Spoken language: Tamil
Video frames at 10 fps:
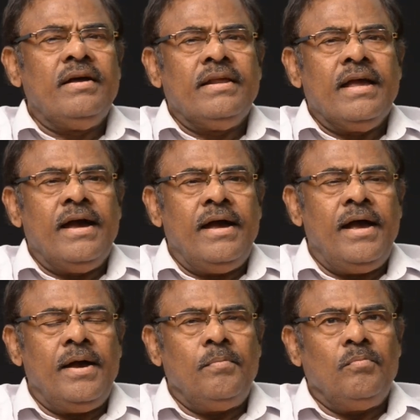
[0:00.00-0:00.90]

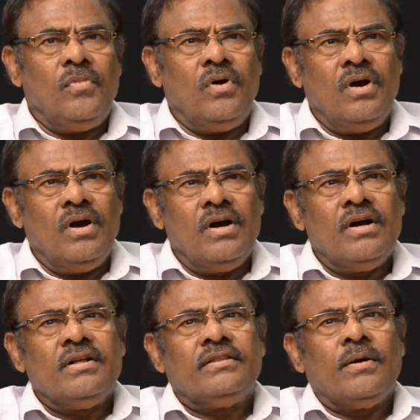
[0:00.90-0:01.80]
நீங்கள்
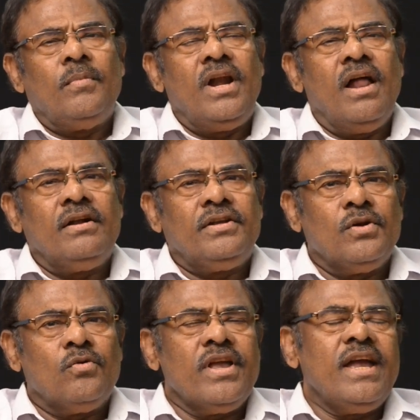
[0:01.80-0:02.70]

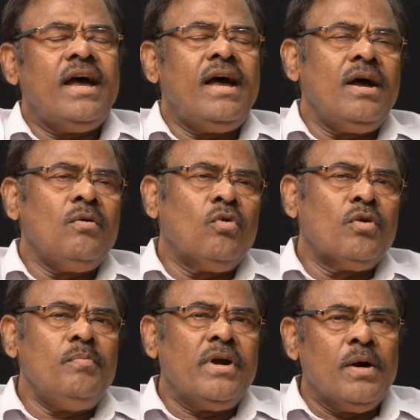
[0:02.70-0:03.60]
தமிழ்நாட்டினுடைய ஒரு
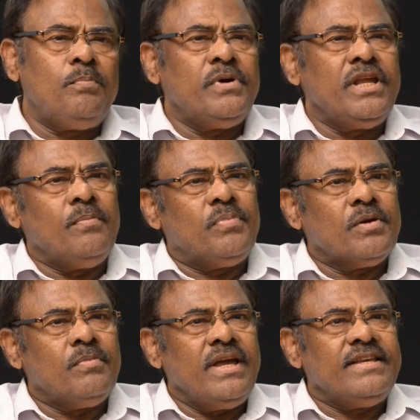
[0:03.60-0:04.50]
மிகப்பெரிய
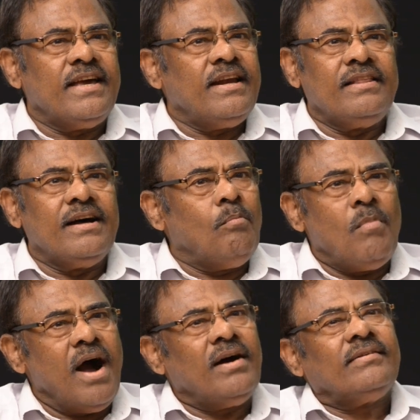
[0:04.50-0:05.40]
பெருமை ஜெயலலிதா
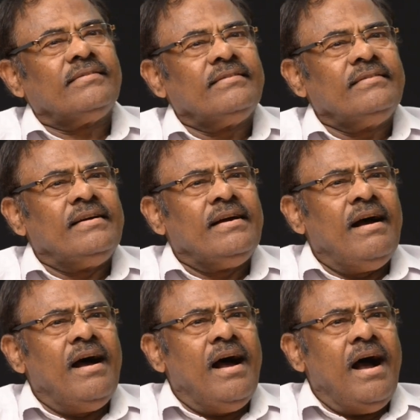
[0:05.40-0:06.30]
அம்மா
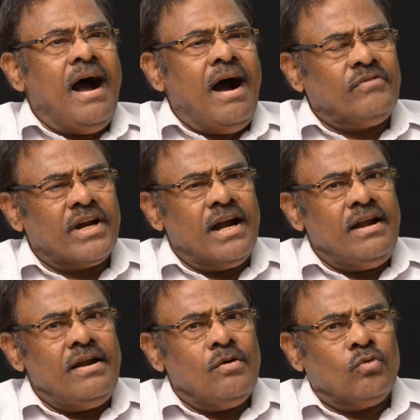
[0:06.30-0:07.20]
அவர்கள்
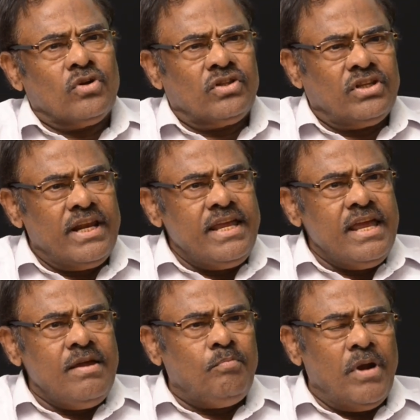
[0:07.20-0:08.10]
ஒரு தனி
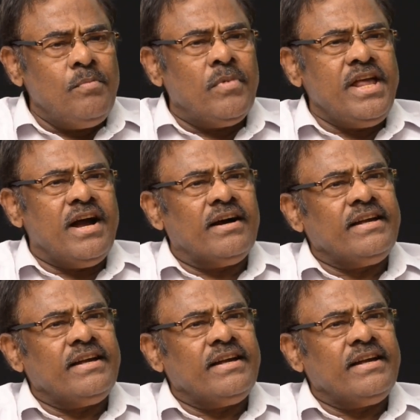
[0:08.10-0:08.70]
பெண்மணியாக